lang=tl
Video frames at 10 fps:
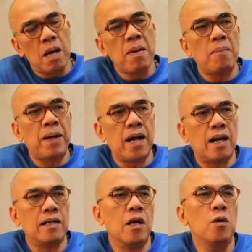may mga
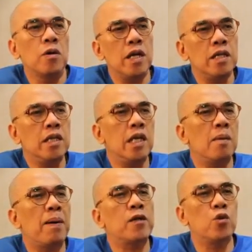pagkakataong hindi
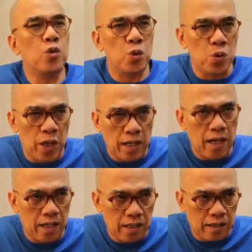na pagtutuunan
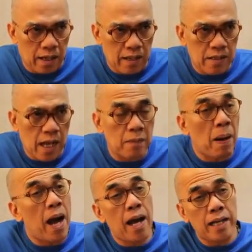ang interes at
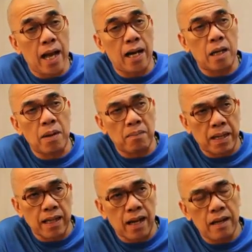pangangailangan ng mga
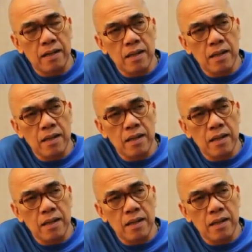bata.